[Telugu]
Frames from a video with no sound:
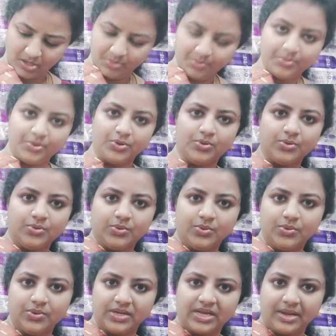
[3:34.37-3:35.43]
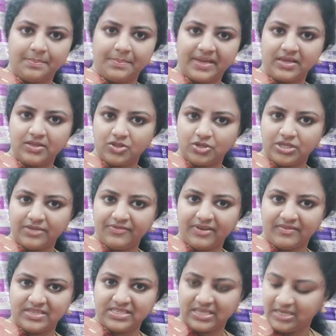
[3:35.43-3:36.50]
బ్లూ ఇంకా పింక్ తోటి
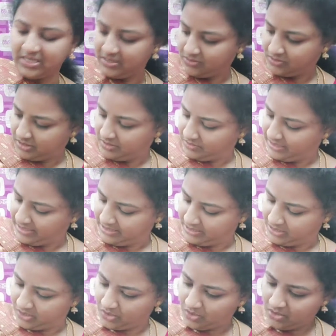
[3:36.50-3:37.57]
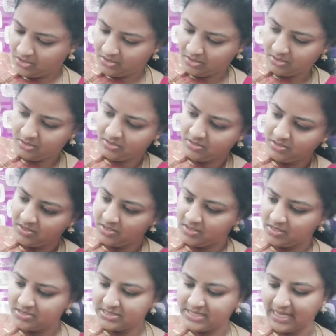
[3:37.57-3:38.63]
ఫ్లవర్స్ అనేది కూడా ఉన్నాయి దీంట్లో
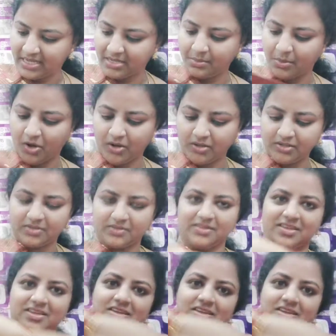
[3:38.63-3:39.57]
శారీ బాగుంటుంది